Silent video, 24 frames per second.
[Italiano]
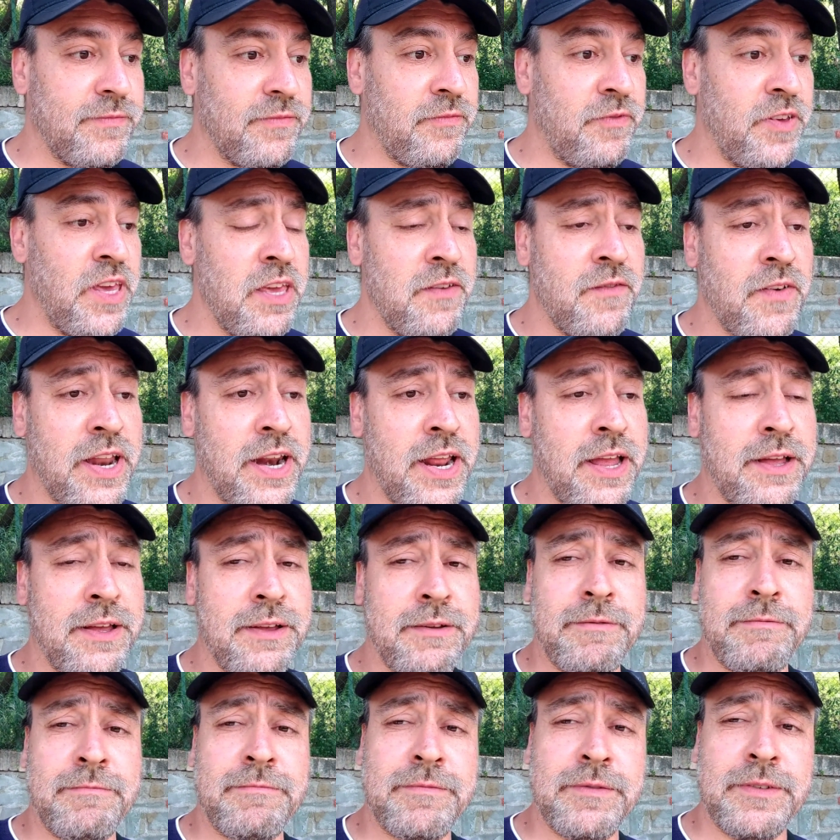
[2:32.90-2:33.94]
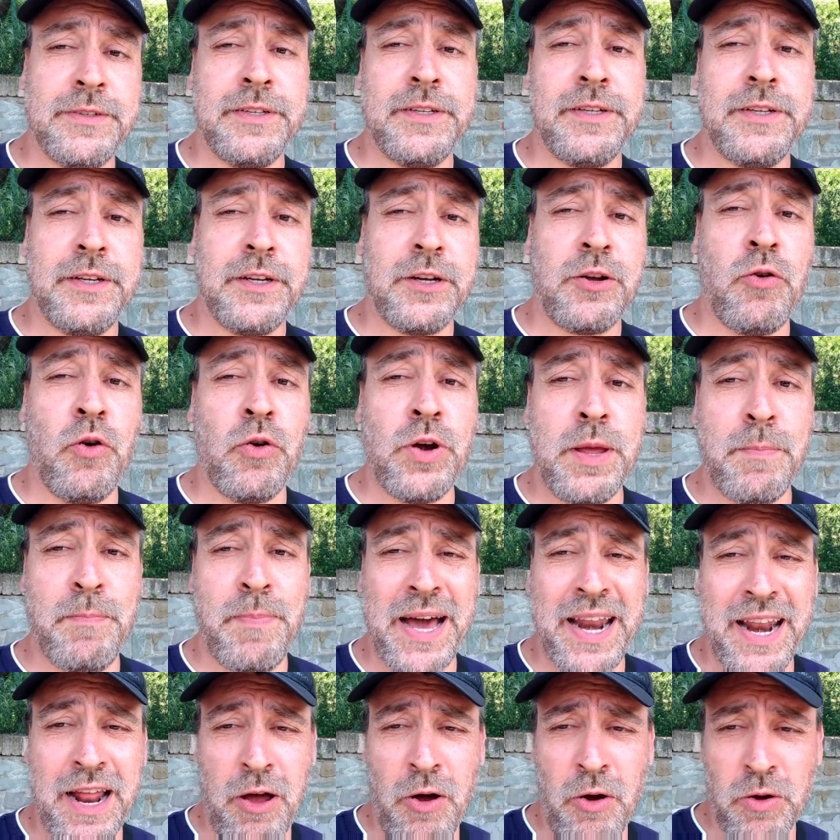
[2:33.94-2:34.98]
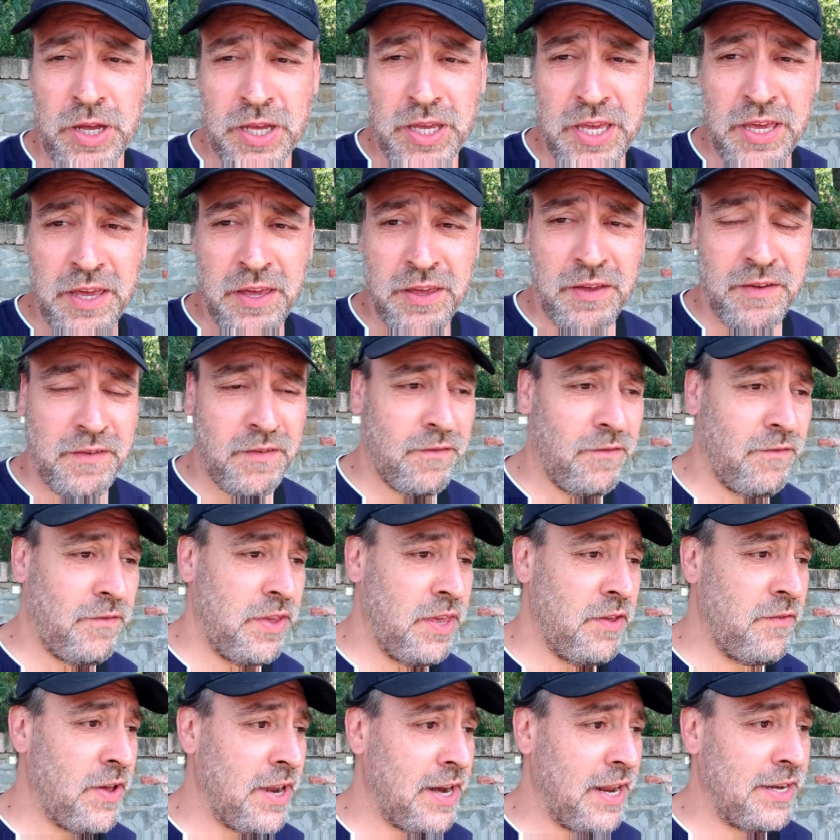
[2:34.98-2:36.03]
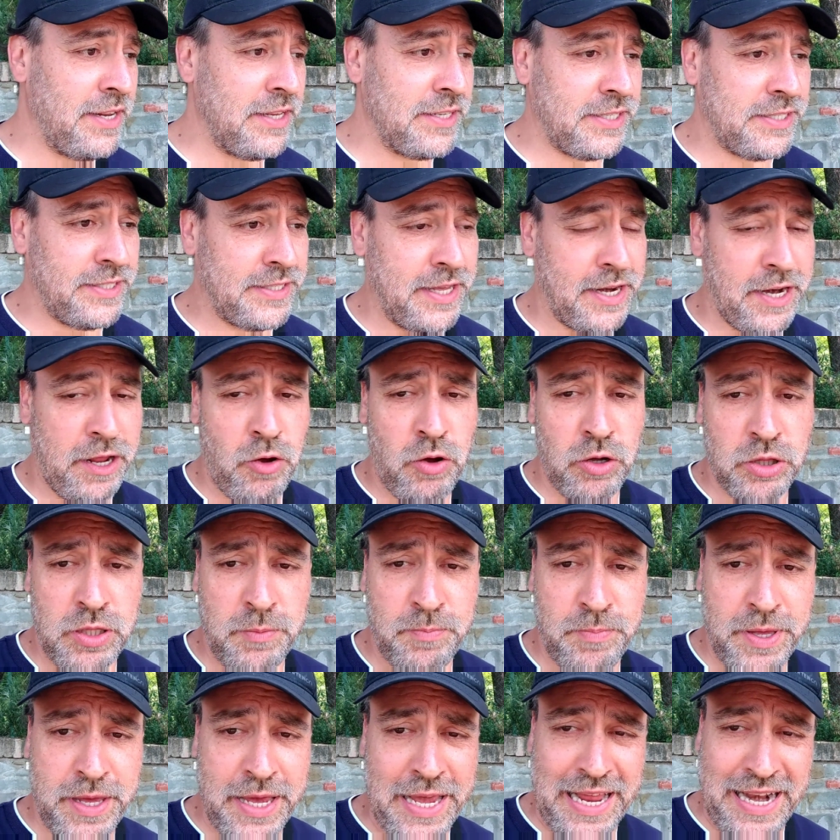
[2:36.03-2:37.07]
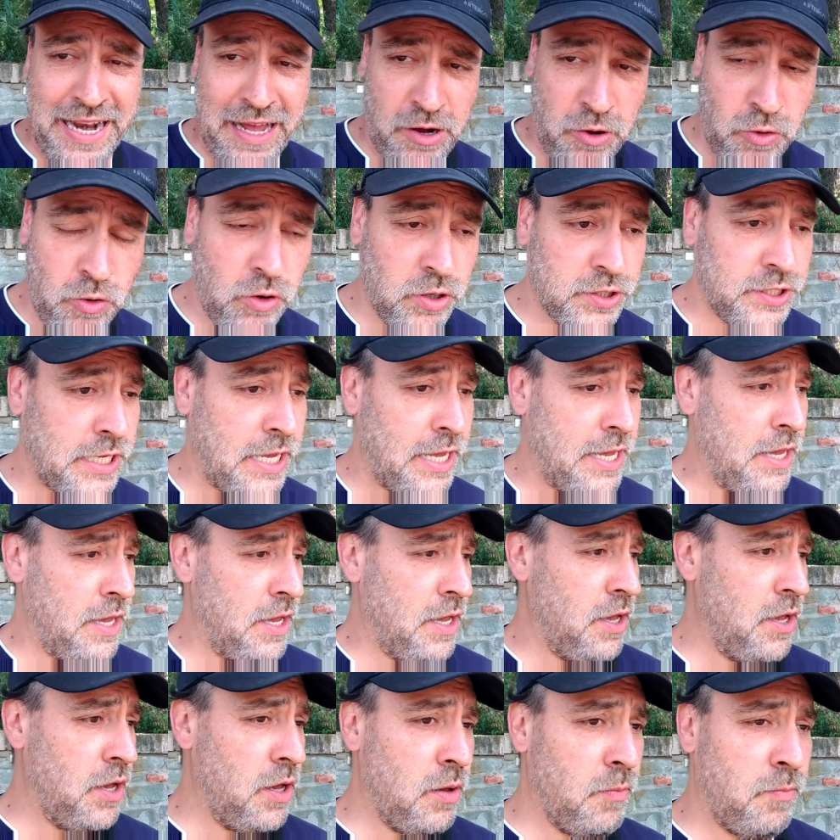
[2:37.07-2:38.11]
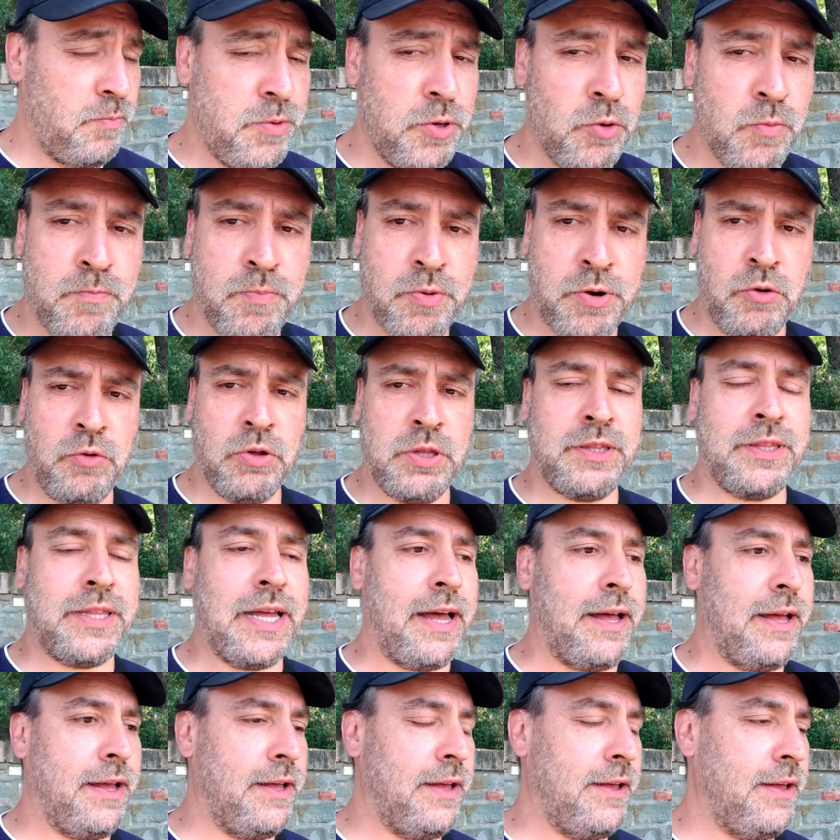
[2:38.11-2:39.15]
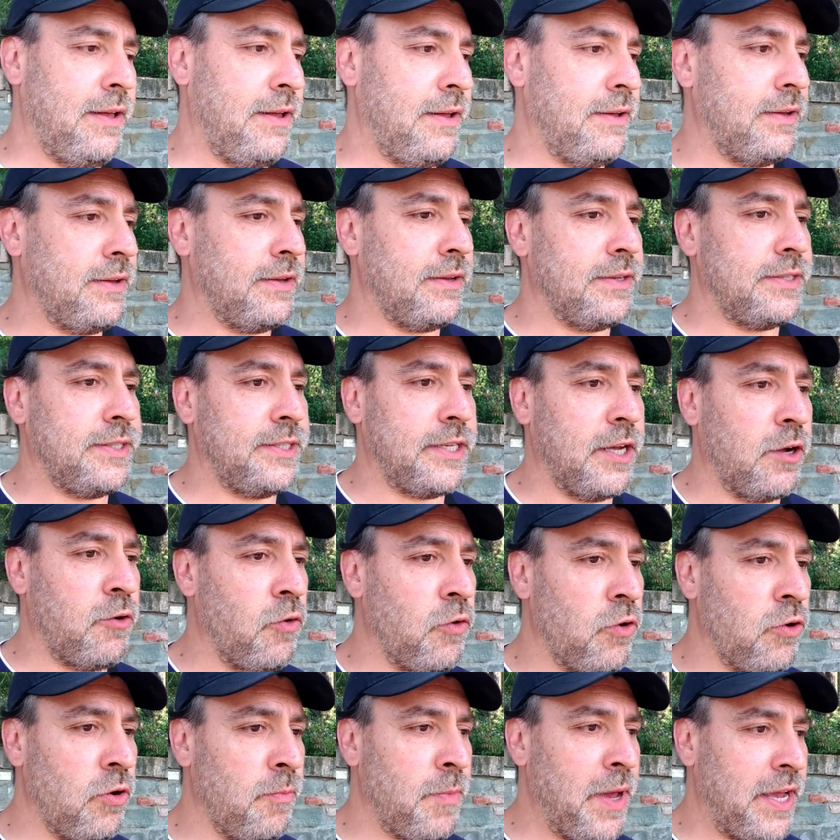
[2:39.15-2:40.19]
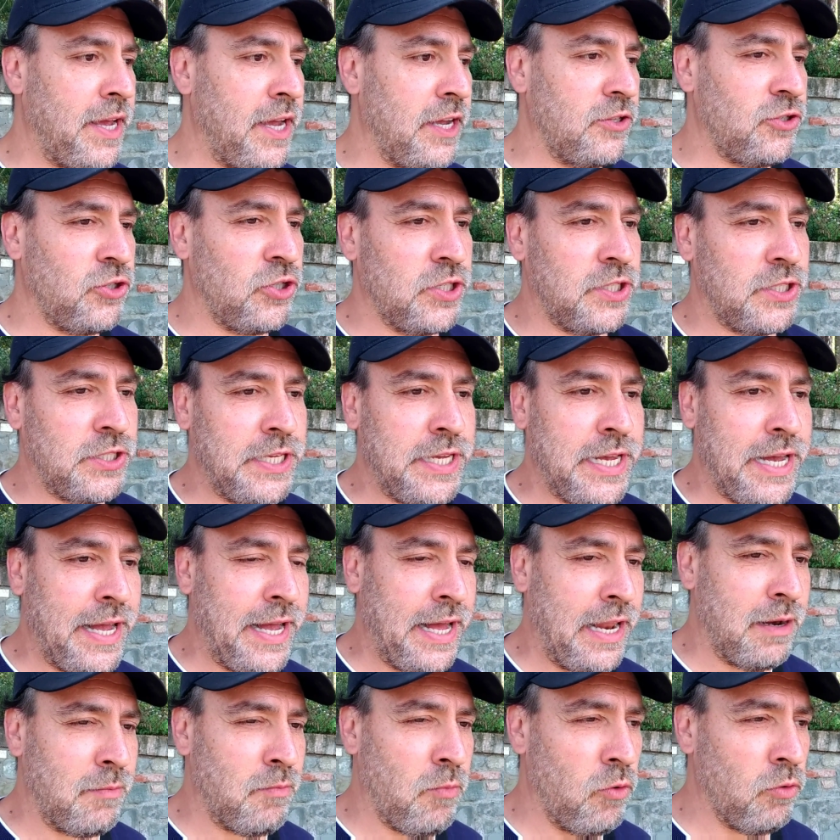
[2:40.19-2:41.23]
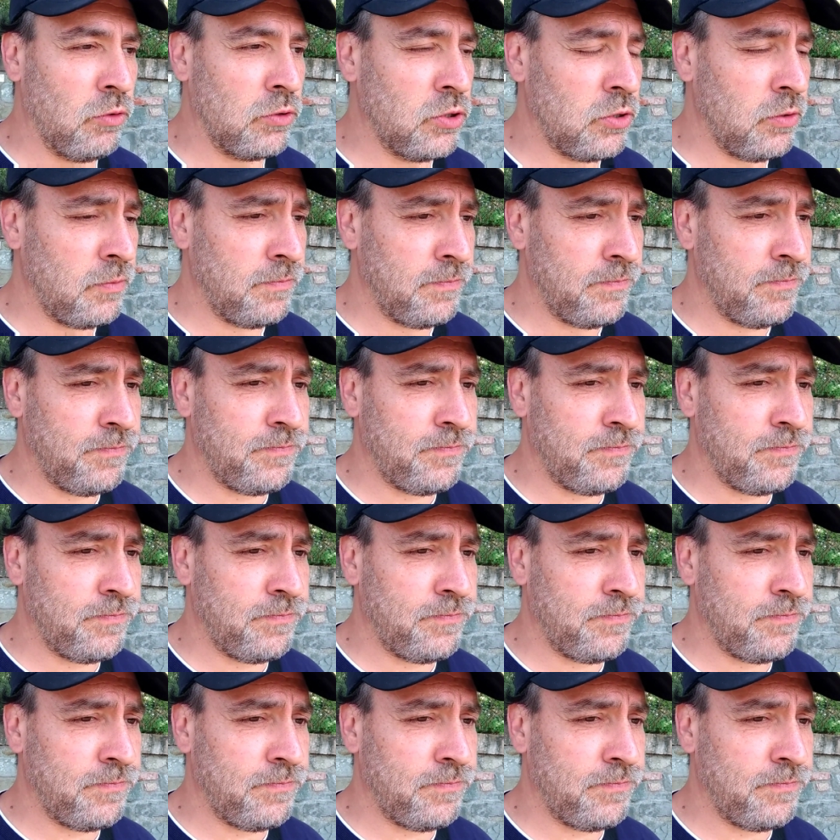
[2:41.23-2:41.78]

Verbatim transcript: Vivere con i paraocchi, vivere di stereotipi è la cosa più brutta, secondo me, che ci sia al mondo.